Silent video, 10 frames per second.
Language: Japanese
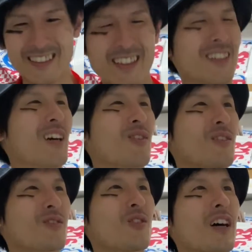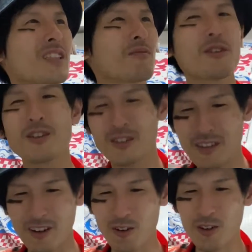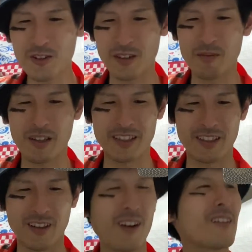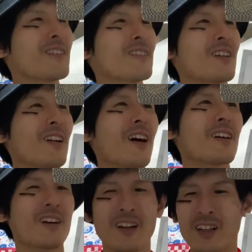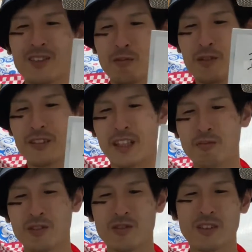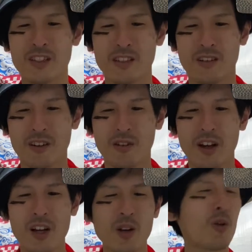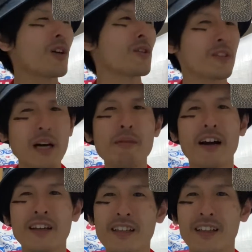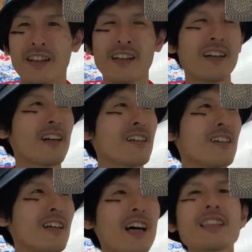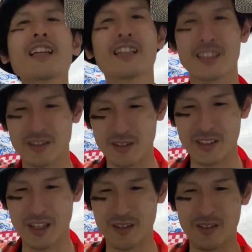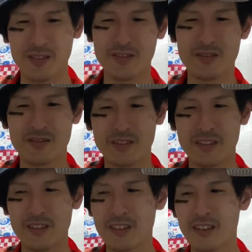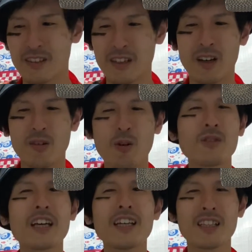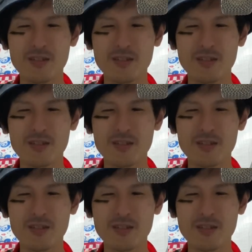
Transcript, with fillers: いや、5月病言うてるのは恋の病じゃないんじゃないかなと思ったりもするんですけどね、これ。恋の病、はてなですよ、最後。いや、答えて